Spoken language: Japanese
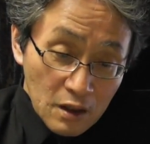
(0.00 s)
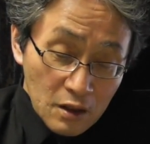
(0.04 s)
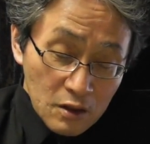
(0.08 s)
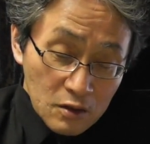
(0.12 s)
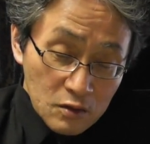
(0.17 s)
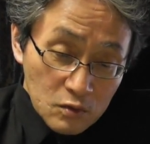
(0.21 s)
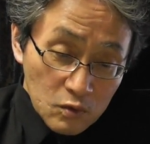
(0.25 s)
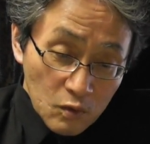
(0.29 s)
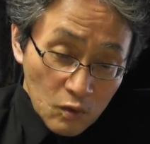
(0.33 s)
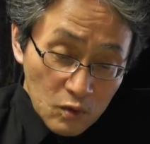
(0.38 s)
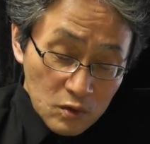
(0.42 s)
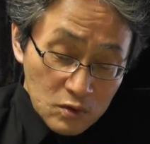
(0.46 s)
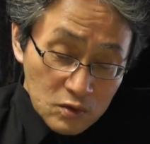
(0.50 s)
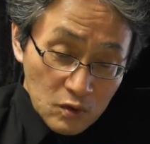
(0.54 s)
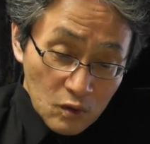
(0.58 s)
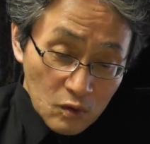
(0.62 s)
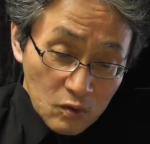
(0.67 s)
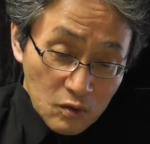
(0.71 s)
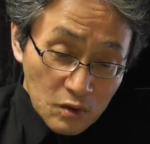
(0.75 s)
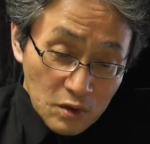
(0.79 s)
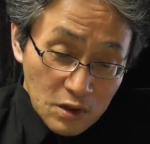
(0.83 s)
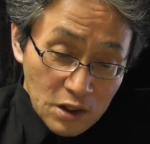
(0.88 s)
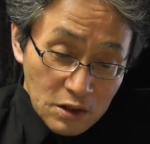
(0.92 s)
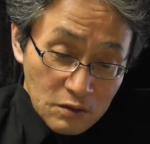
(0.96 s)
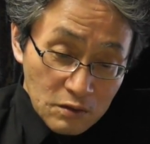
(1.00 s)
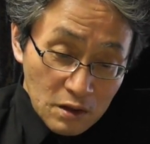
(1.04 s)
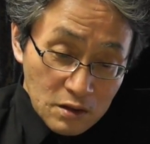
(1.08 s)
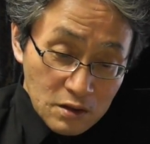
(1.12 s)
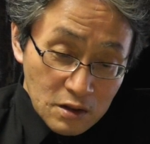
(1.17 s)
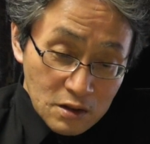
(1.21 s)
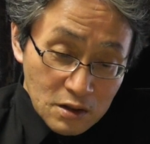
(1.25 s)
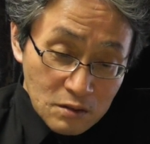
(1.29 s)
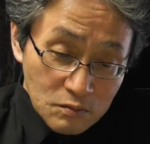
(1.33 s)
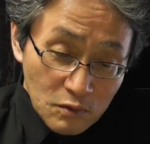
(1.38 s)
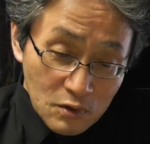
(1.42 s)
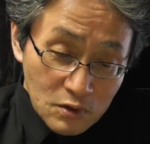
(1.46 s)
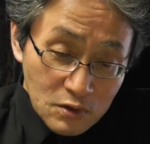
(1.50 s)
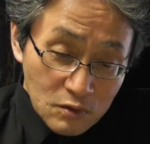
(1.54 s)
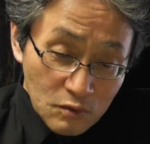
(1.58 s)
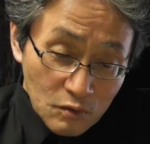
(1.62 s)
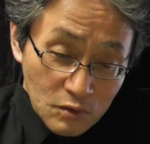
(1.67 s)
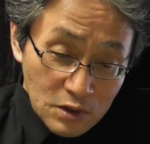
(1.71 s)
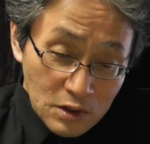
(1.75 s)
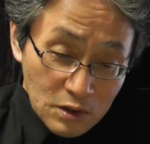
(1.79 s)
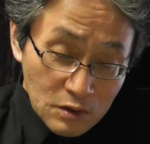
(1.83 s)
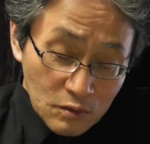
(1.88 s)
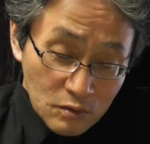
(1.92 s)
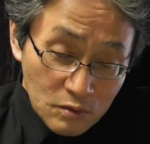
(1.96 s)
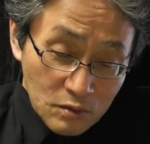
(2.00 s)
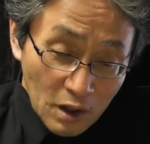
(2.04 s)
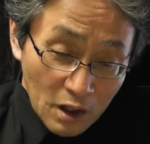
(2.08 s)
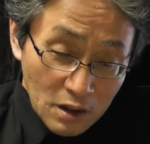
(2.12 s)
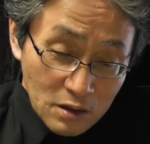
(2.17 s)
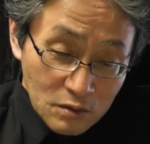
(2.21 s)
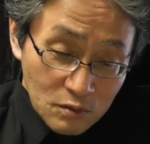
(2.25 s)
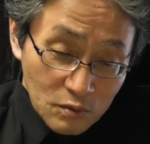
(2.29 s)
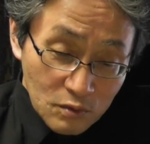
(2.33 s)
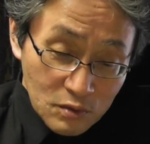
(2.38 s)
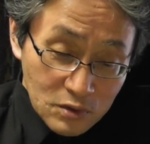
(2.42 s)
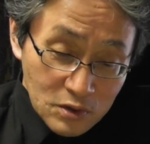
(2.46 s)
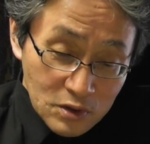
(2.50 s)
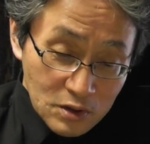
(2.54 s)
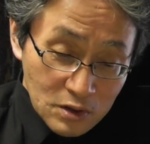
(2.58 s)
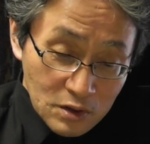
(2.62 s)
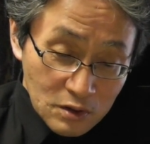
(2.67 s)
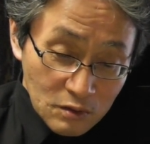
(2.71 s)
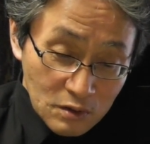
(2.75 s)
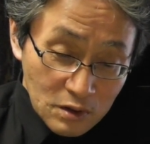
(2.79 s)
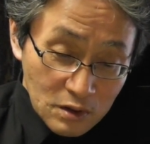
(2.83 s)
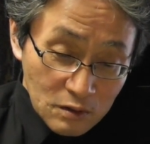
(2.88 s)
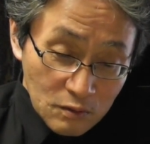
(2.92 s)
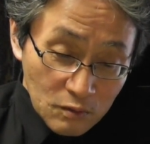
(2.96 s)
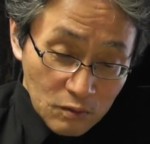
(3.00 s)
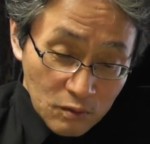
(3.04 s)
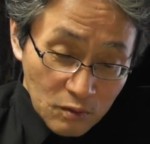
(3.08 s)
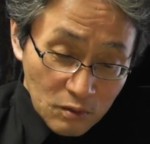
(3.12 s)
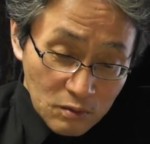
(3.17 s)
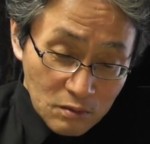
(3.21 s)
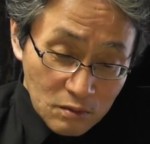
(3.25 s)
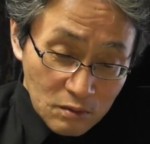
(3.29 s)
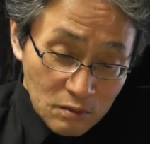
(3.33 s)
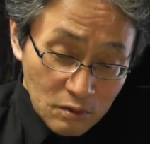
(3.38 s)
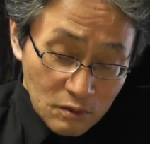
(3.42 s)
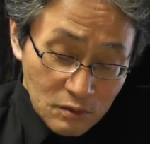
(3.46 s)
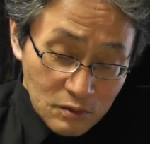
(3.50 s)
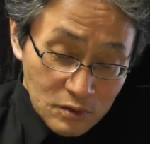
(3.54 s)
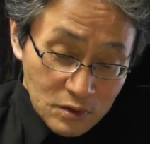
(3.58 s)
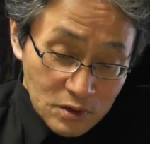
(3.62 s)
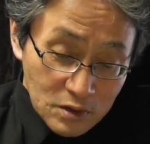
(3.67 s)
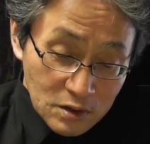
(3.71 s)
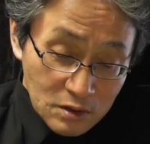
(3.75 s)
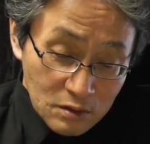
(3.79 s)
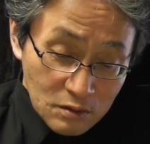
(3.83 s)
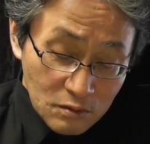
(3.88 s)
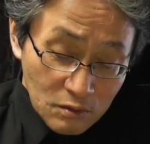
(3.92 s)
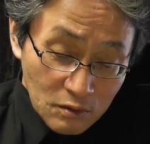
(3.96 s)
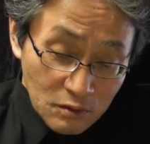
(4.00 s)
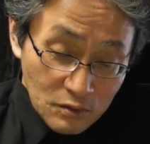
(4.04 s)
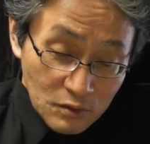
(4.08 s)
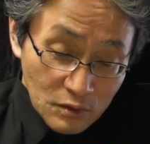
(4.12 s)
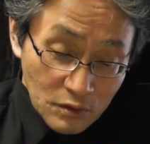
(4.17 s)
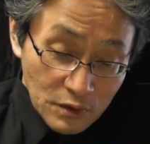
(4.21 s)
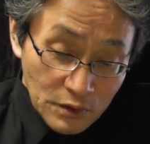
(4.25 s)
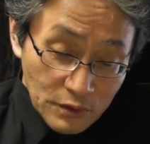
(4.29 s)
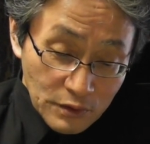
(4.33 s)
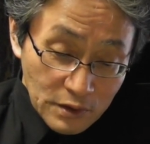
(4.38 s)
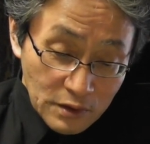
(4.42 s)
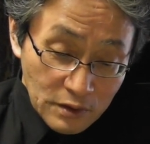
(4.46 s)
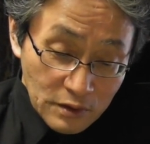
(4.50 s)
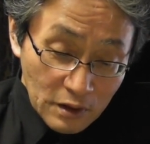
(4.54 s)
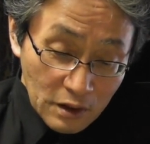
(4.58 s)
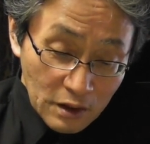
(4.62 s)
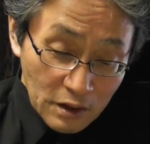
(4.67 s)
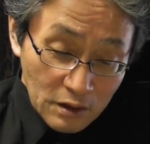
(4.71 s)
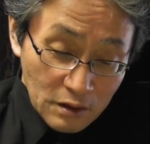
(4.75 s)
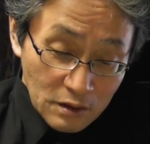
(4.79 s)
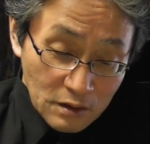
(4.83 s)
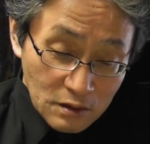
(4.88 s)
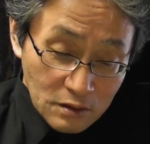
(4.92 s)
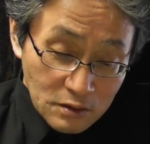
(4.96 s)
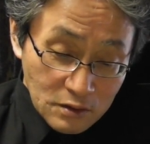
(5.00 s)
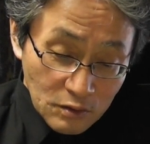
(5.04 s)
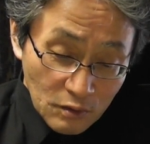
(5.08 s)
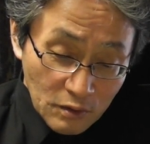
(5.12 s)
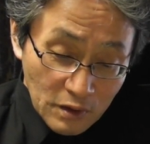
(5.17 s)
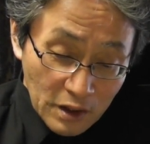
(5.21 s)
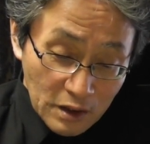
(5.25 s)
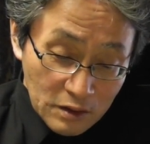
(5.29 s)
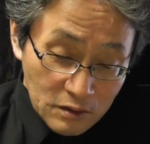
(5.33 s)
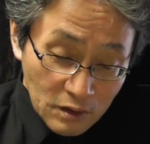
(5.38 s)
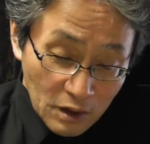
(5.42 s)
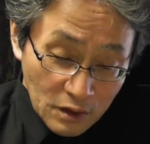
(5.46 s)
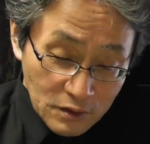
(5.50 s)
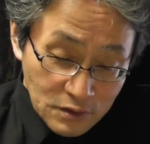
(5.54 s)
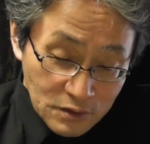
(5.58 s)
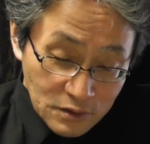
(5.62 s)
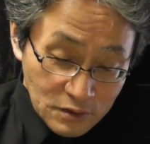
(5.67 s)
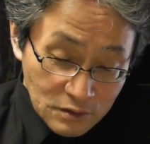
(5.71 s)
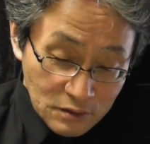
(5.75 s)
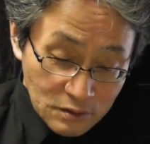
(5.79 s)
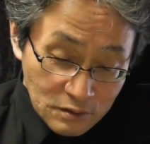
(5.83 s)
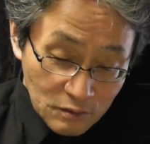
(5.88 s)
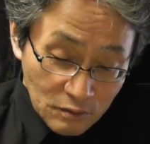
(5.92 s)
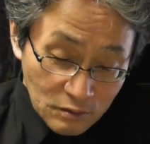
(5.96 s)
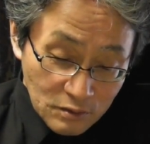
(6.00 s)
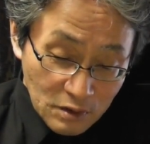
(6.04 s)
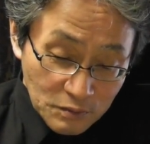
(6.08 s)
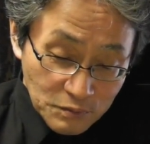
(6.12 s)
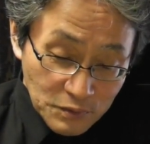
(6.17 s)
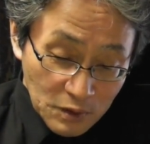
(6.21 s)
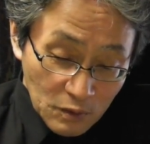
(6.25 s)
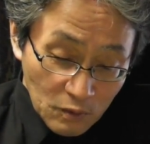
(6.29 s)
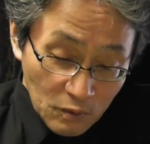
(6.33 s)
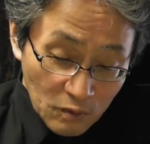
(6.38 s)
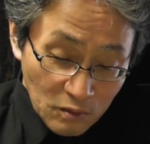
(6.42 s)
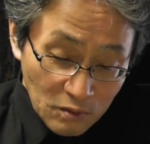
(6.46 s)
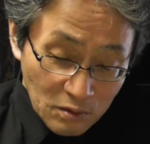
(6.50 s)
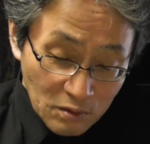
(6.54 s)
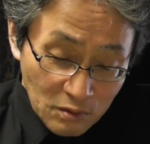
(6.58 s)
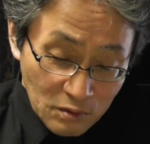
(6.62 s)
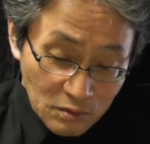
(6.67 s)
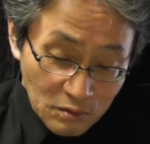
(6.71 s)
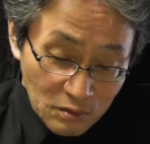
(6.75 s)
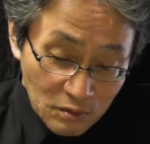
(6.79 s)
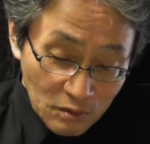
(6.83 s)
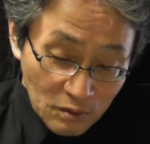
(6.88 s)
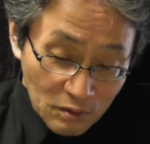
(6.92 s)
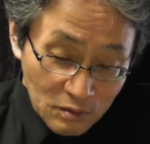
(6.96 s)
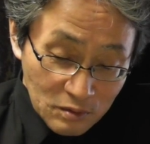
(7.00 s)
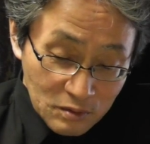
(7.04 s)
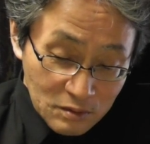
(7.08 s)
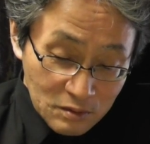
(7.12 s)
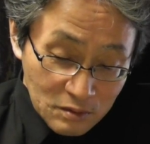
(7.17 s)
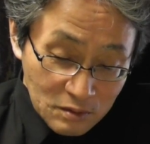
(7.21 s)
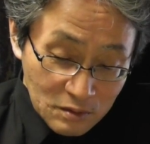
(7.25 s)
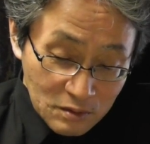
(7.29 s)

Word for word: 早々の義は日目商人の大同士により本禄新禄の唯定諸家大衆及び恩恩の